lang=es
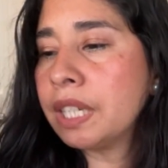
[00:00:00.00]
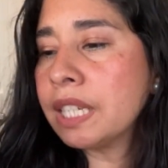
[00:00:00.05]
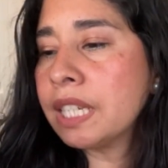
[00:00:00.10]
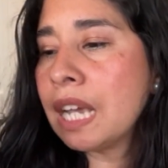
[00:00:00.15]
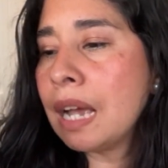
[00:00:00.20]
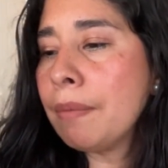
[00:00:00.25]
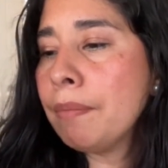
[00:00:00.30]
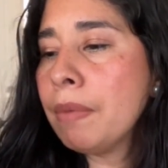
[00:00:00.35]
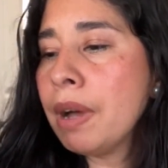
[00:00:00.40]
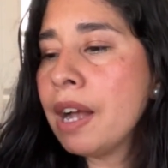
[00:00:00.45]

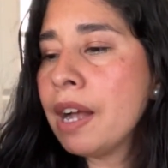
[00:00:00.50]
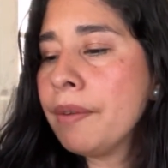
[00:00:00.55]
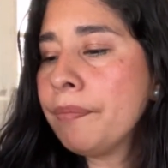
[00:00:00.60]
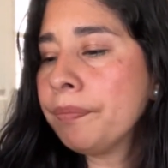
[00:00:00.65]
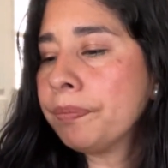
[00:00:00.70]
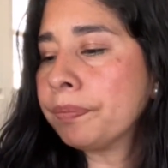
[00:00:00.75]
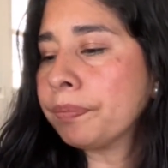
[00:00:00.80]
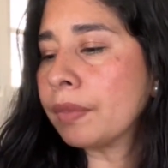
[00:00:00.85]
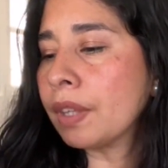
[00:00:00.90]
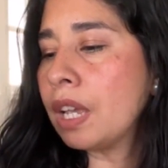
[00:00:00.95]
se
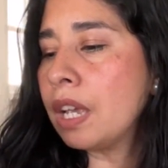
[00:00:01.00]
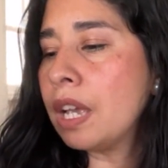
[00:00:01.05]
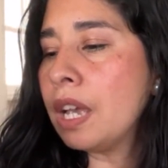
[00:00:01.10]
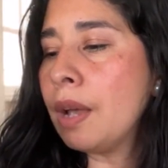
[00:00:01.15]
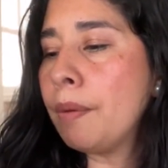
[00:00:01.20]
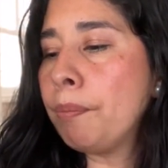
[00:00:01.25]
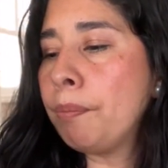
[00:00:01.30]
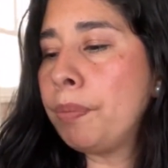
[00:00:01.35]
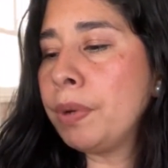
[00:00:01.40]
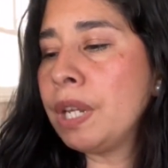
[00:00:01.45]
llama
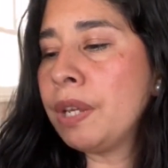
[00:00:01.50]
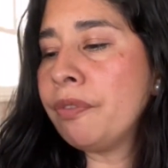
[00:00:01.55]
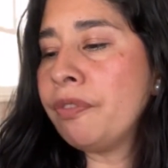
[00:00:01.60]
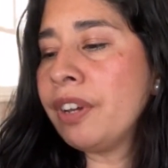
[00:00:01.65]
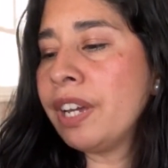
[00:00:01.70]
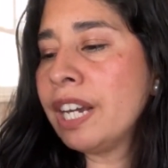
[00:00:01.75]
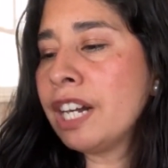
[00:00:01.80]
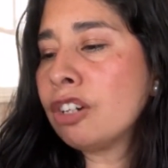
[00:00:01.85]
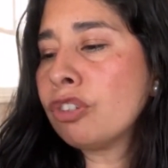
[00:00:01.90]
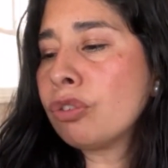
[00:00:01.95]

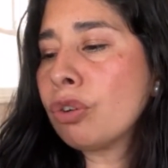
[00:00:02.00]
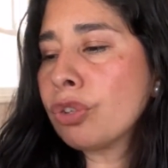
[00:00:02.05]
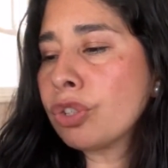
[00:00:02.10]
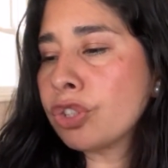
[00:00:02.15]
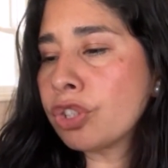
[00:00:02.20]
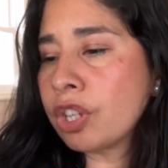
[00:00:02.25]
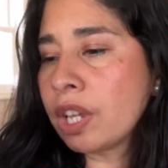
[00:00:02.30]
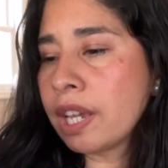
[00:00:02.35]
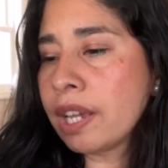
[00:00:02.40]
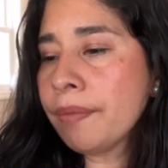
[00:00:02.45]
Privé
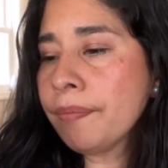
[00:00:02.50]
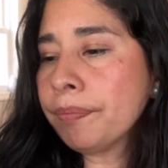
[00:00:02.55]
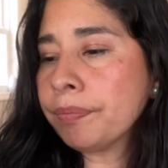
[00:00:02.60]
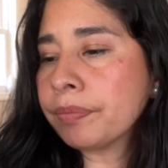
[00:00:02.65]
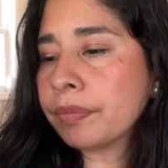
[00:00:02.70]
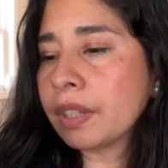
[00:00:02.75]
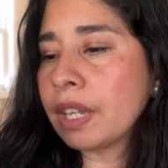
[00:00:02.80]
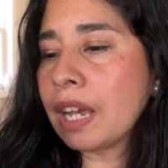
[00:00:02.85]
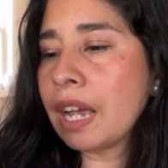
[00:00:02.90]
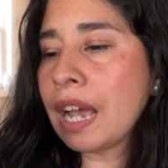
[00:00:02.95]
Rosé
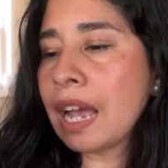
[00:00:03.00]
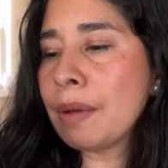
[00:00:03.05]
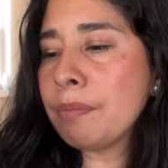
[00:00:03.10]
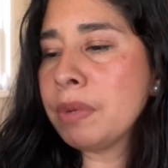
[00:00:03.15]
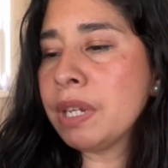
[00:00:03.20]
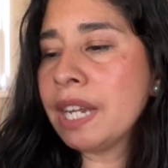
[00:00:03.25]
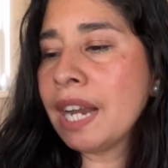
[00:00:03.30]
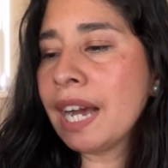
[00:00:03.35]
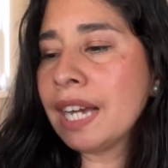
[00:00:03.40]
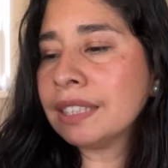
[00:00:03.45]

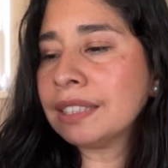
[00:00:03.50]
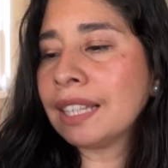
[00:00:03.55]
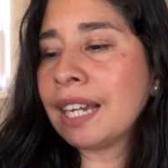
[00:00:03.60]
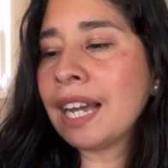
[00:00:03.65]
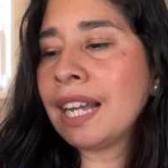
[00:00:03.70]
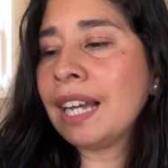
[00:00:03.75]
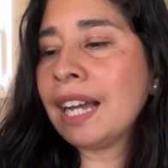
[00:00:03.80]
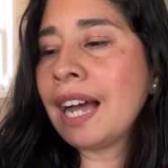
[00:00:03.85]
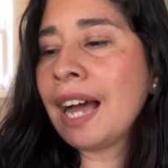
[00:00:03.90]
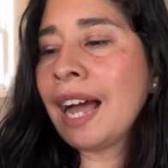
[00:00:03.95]
Amirat
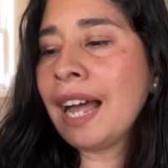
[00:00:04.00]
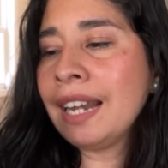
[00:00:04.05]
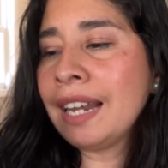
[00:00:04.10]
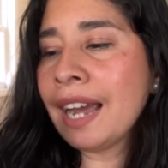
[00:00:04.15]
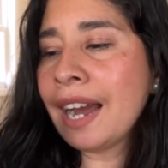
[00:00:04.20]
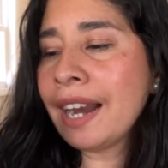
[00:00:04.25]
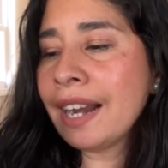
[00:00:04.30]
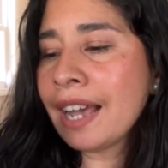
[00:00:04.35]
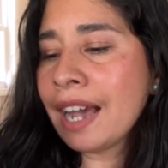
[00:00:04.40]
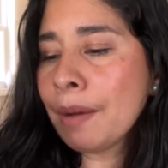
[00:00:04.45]

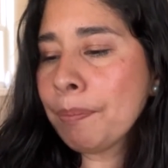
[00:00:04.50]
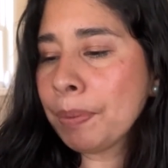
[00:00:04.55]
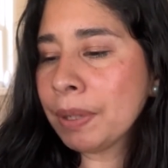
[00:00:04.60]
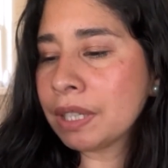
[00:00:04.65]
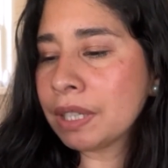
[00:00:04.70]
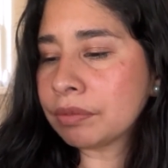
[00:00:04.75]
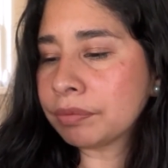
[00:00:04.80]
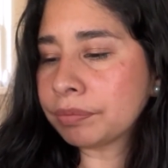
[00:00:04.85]
Al Arab.